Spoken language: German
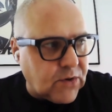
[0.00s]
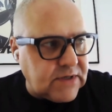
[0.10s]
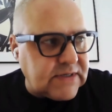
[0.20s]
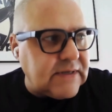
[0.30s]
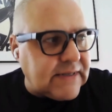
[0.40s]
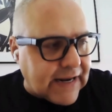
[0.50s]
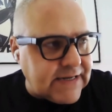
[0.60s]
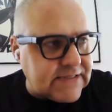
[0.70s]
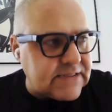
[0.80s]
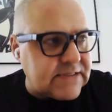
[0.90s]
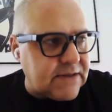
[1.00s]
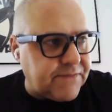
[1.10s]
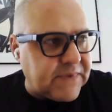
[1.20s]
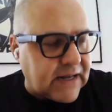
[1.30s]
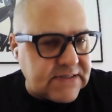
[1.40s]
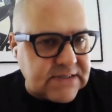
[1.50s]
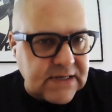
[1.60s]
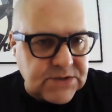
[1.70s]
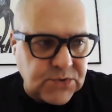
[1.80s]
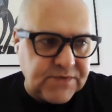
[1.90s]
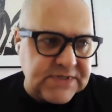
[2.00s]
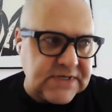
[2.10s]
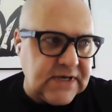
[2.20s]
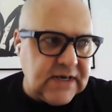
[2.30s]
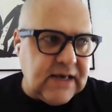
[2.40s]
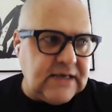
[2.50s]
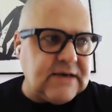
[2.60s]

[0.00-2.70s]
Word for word: Und dann ist es, dann ist es ja so, wissen Sie,